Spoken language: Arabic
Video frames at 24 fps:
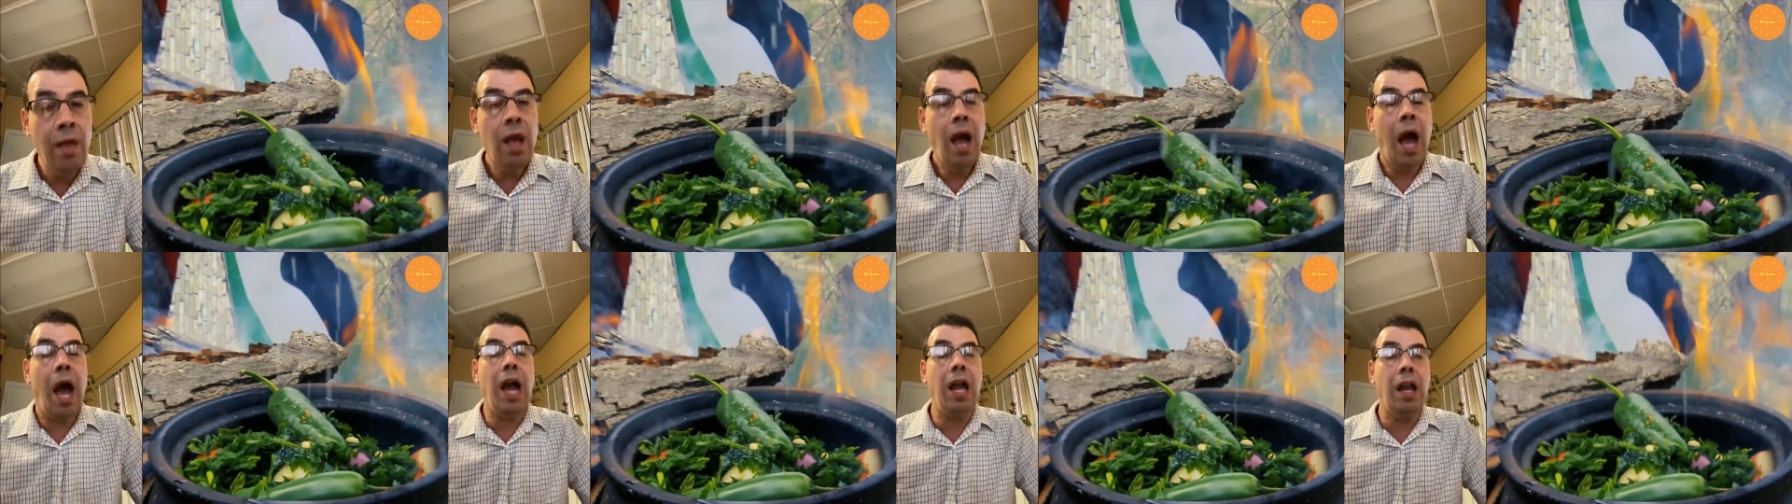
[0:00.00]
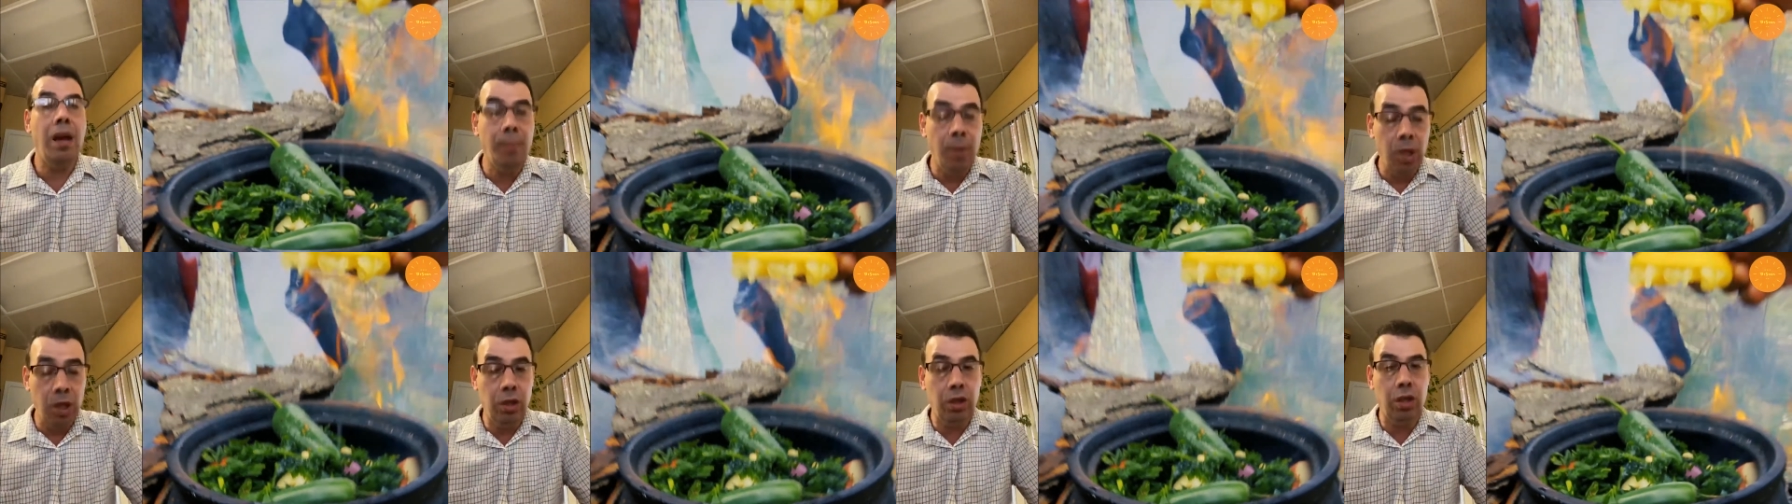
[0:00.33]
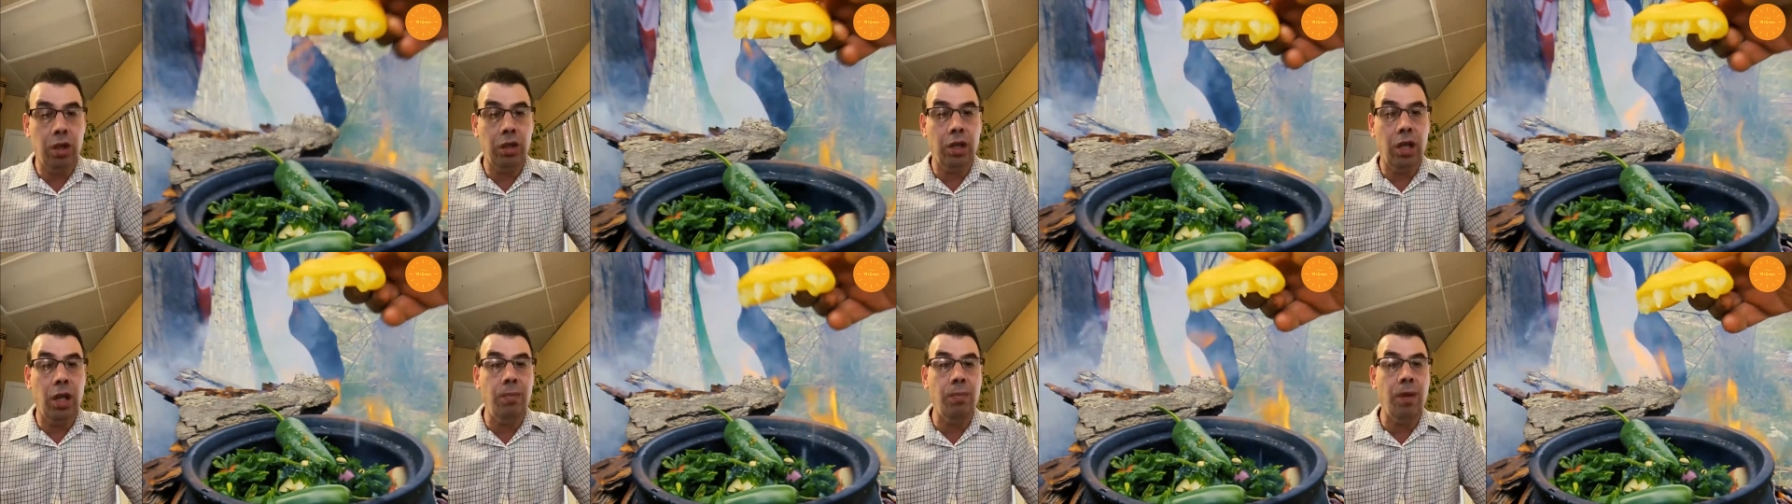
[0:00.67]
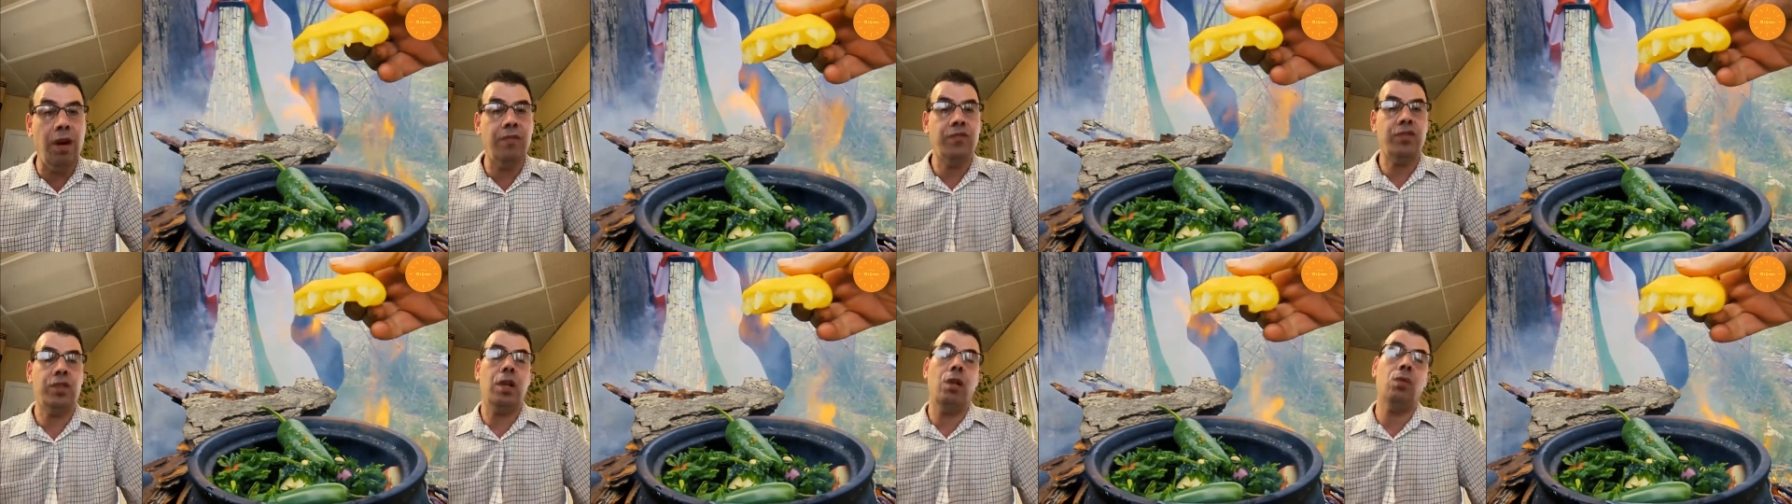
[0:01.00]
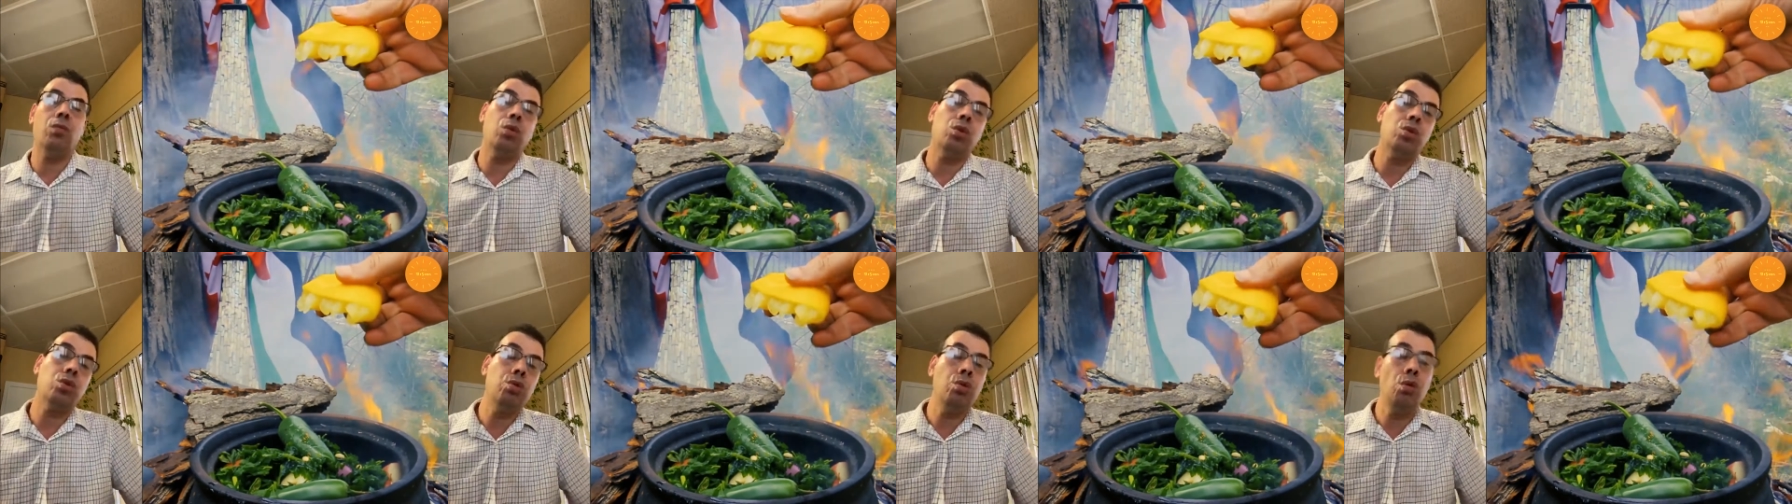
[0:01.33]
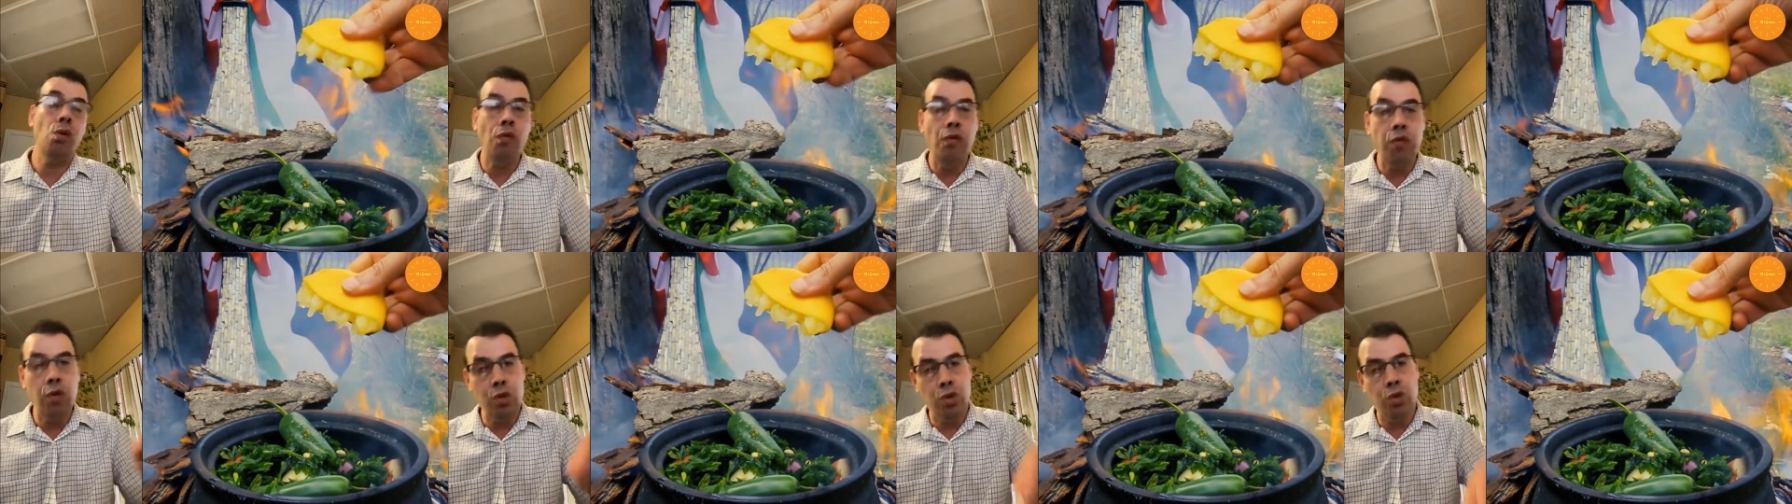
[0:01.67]
على منطقة المفصل
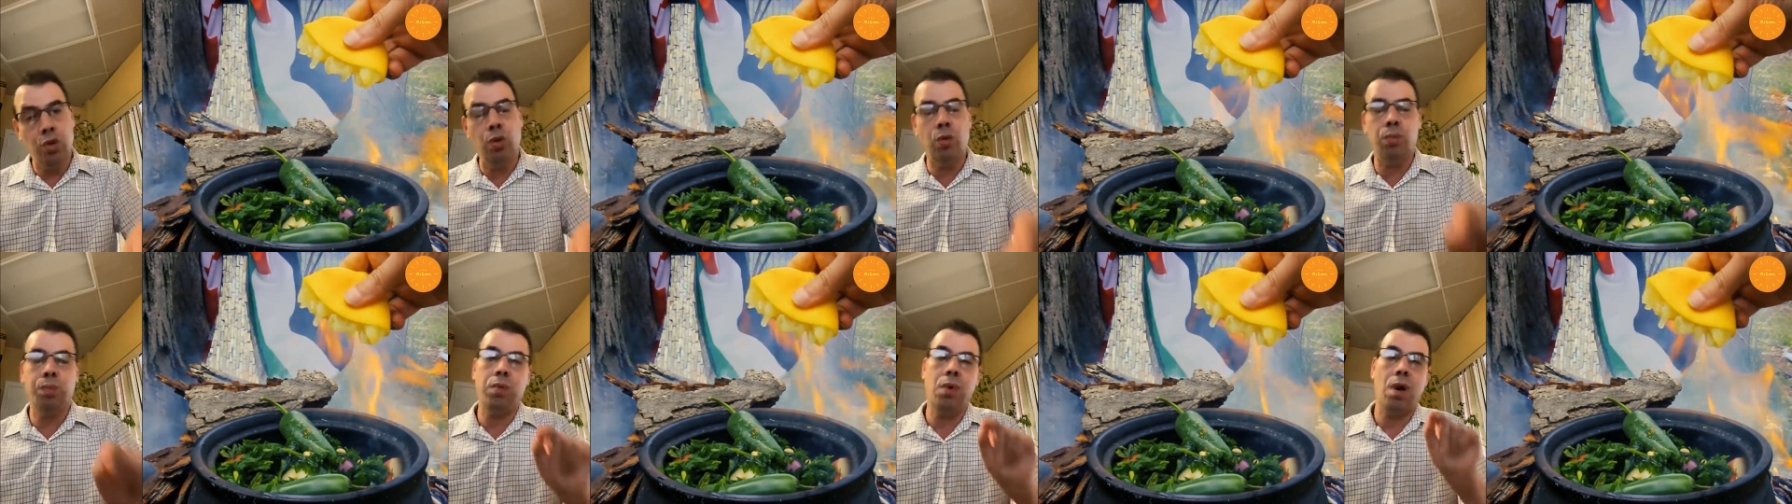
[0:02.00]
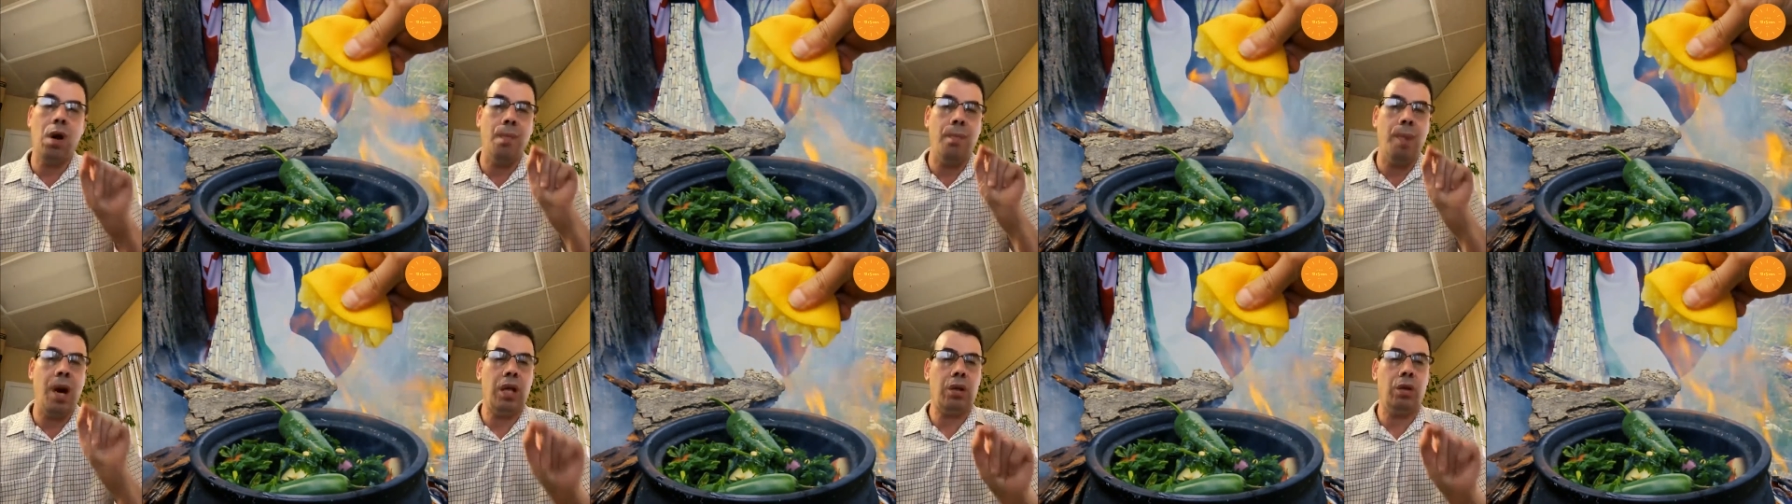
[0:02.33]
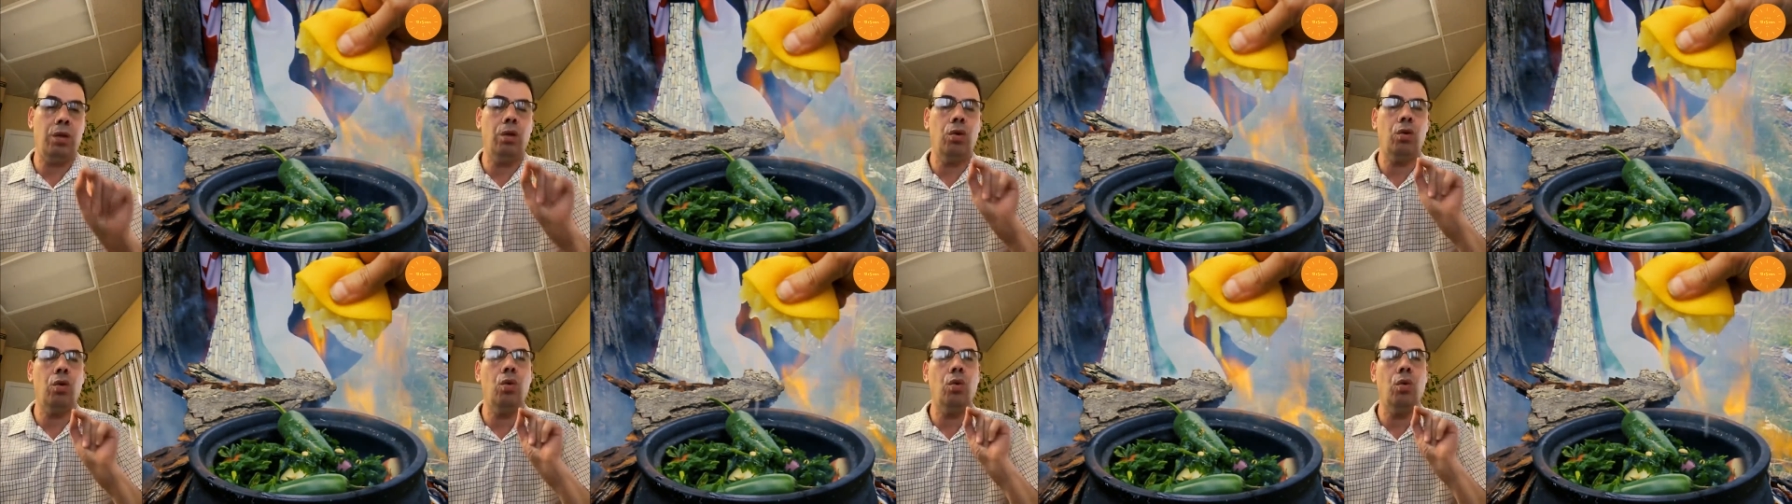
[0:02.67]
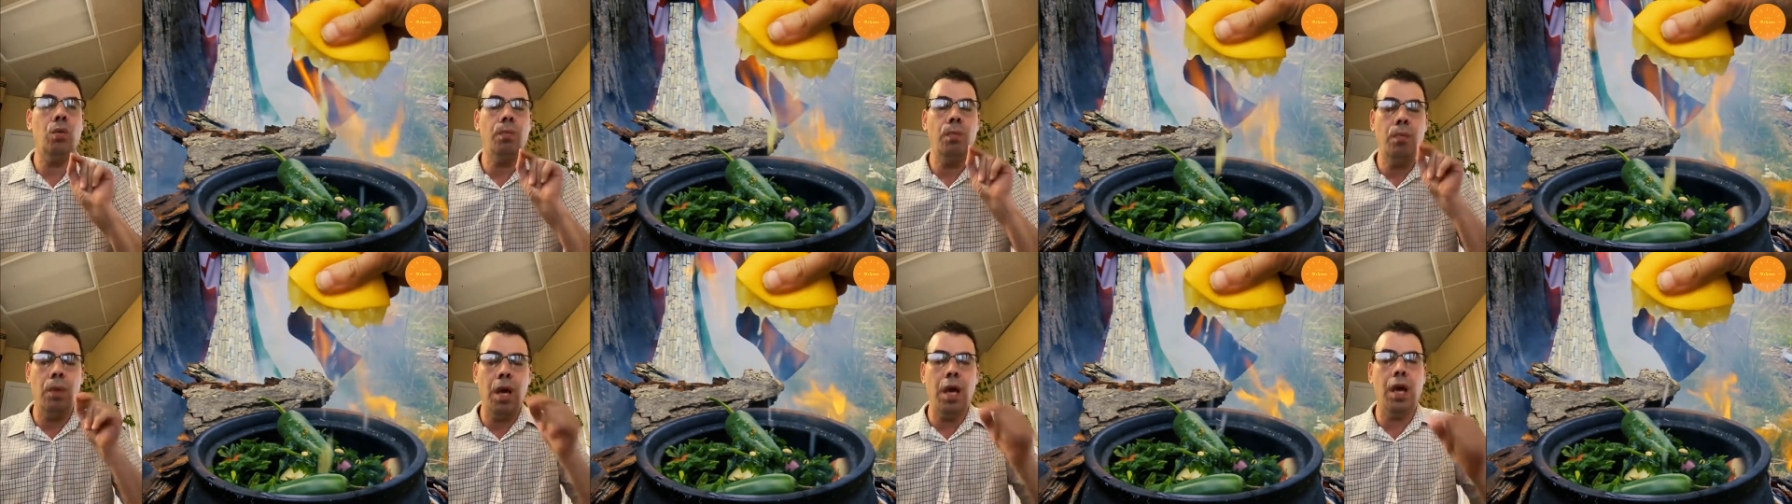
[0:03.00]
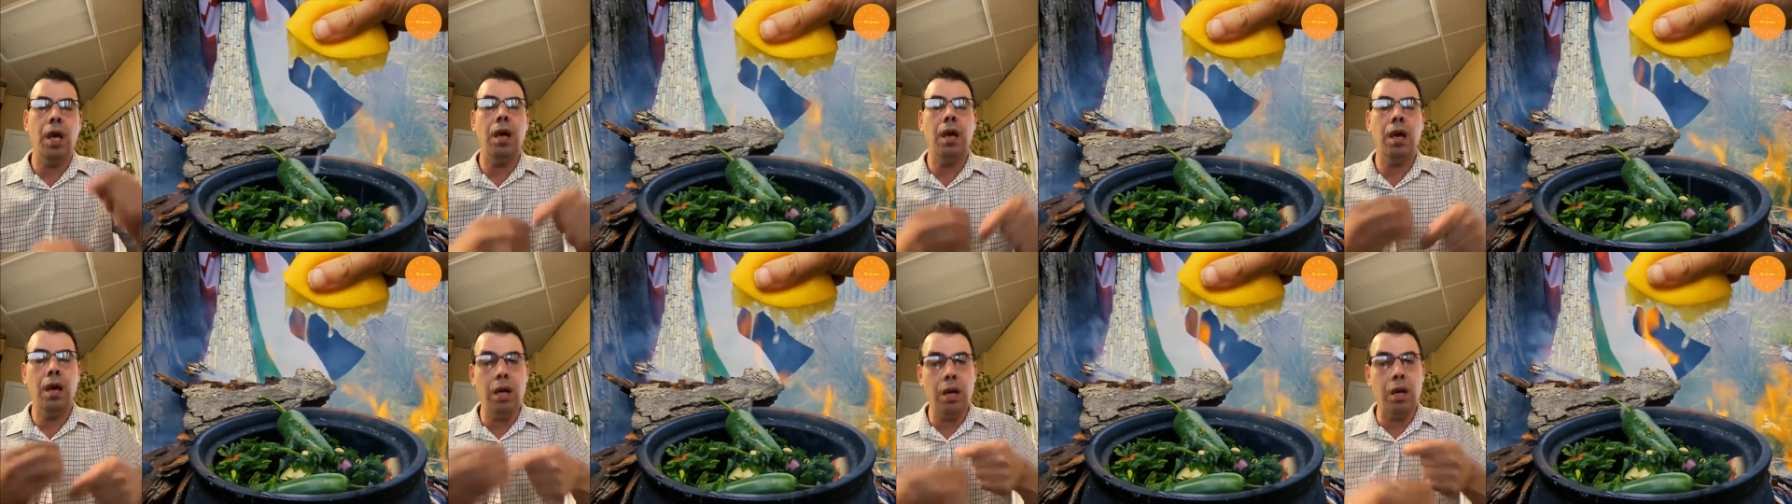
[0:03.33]
وتشوفوا شو بعطيكم آه،